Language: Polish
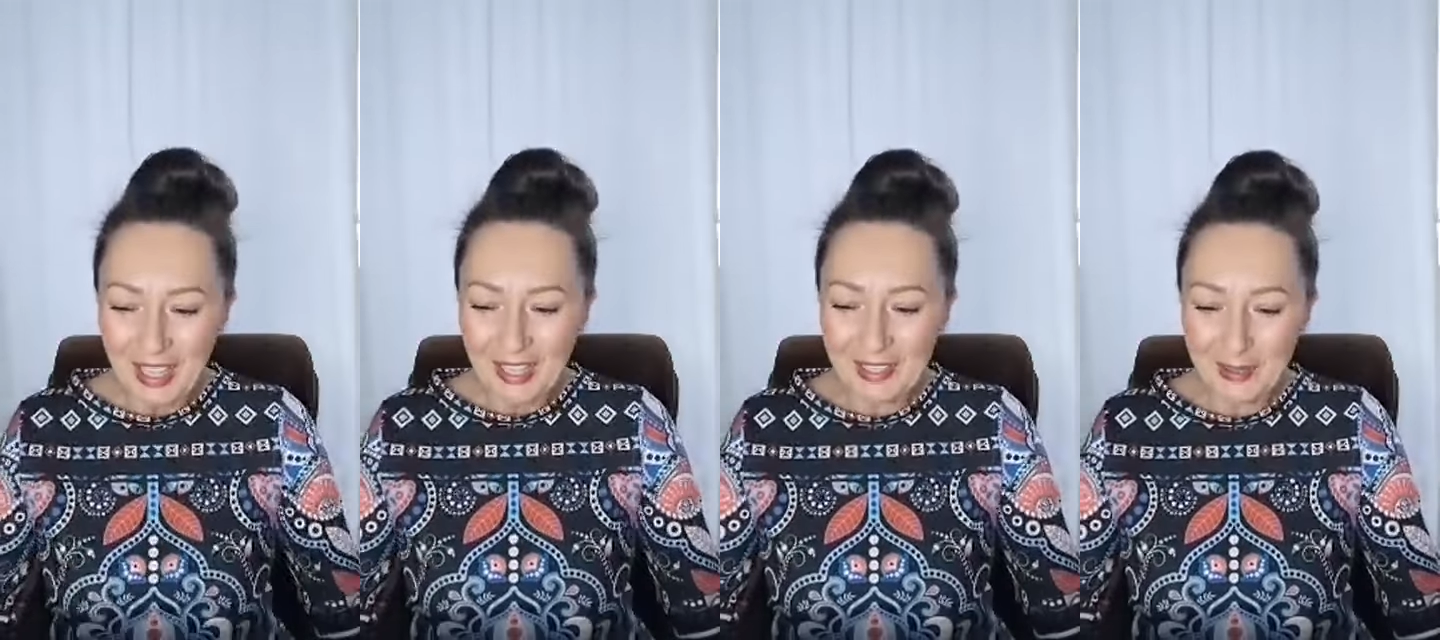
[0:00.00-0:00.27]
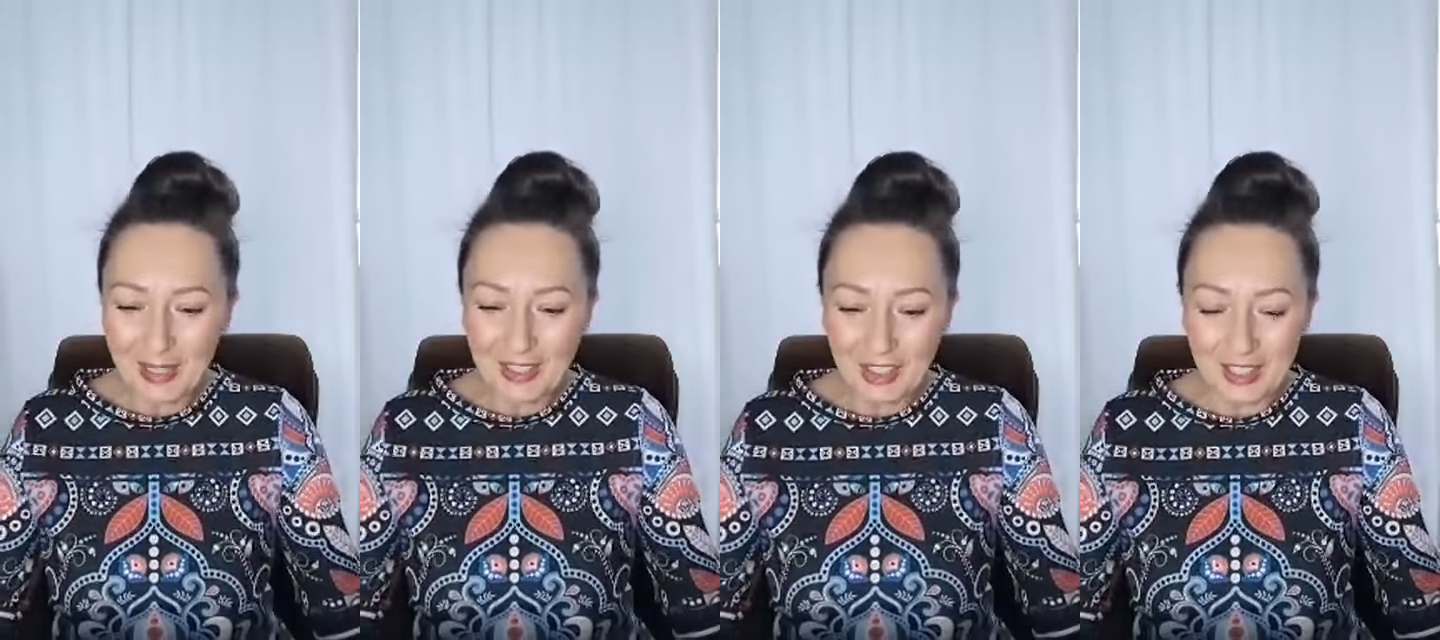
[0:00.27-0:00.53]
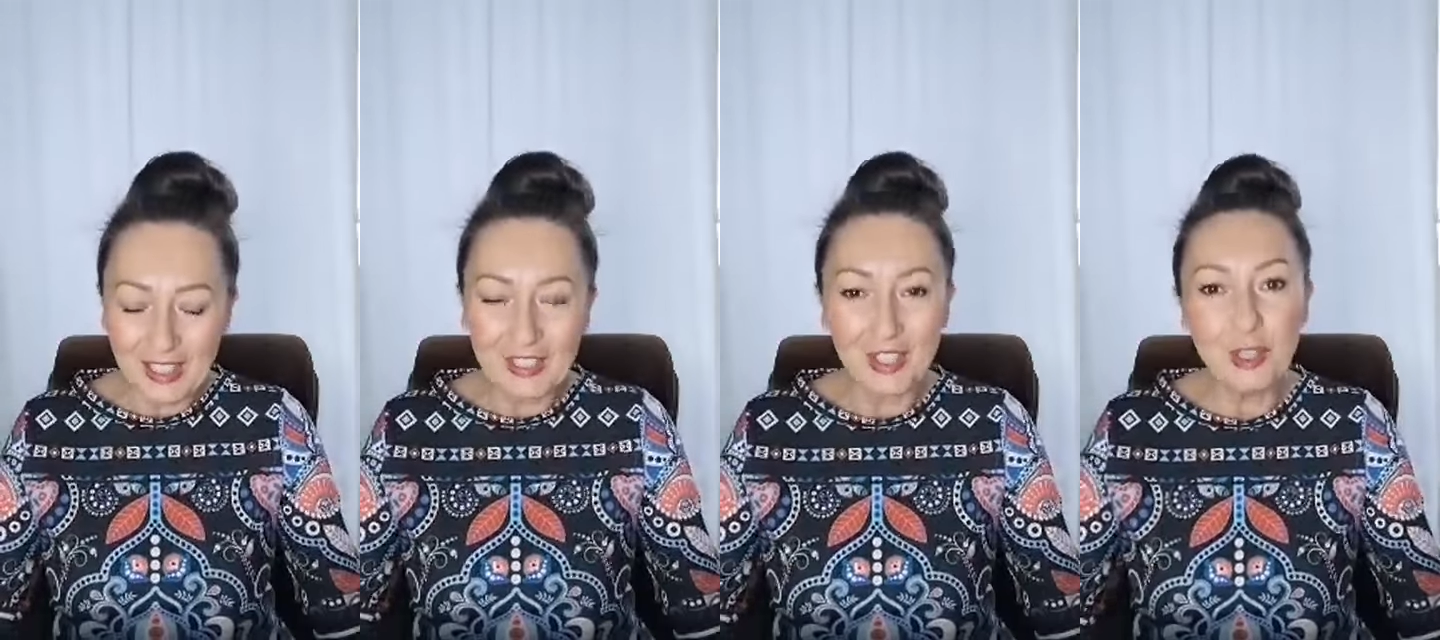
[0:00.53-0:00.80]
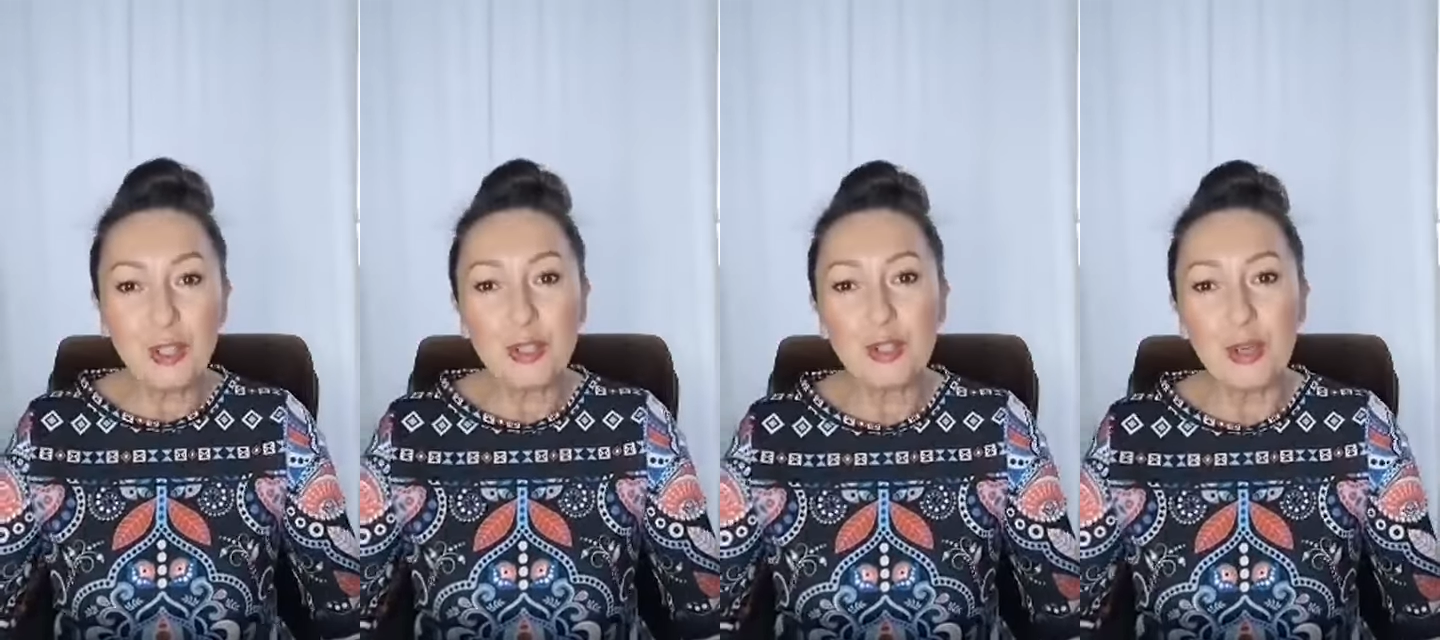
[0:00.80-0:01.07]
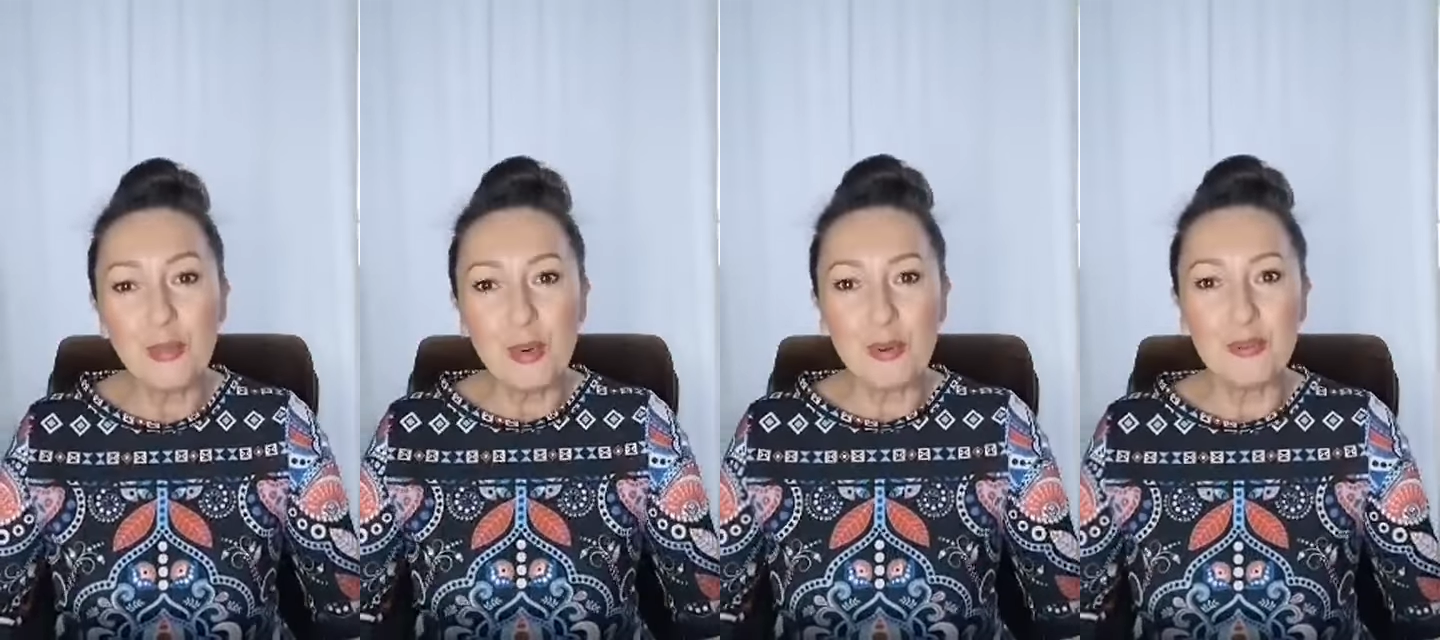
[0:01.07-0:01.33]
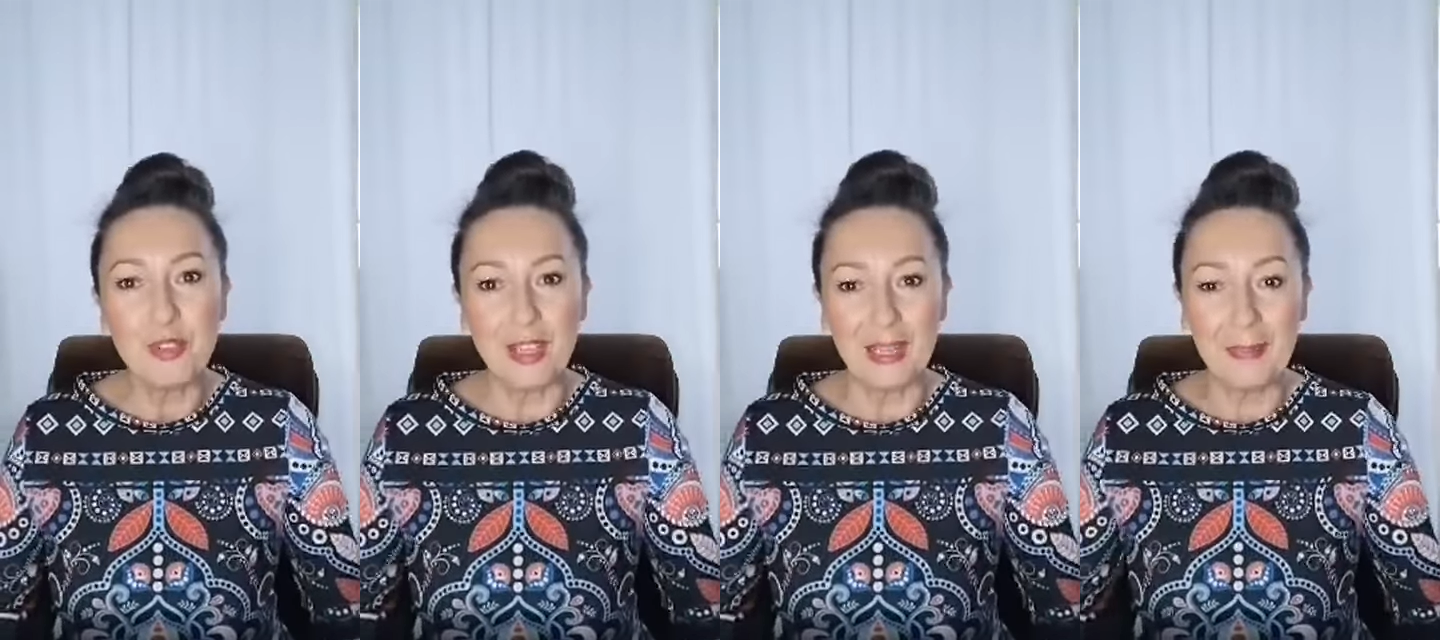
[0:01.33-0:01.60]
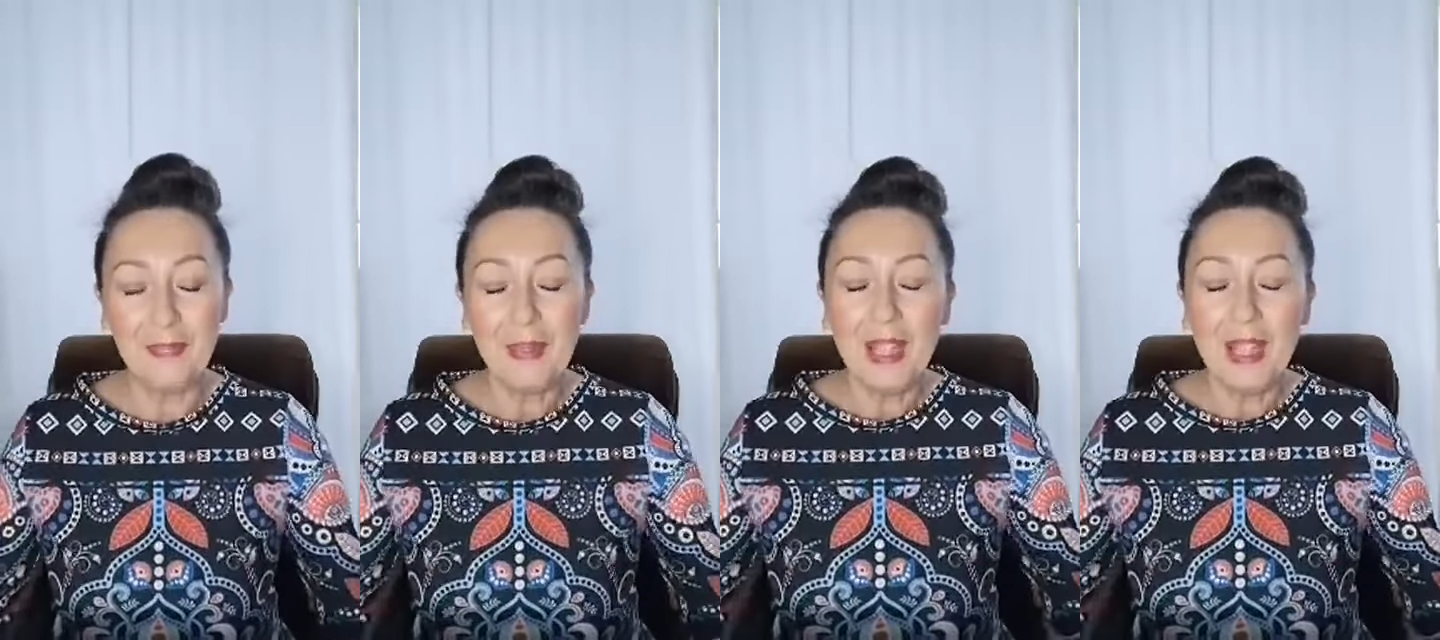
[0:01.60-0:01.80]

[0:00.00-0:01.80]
I słuchajcie, dlaczego to mówię?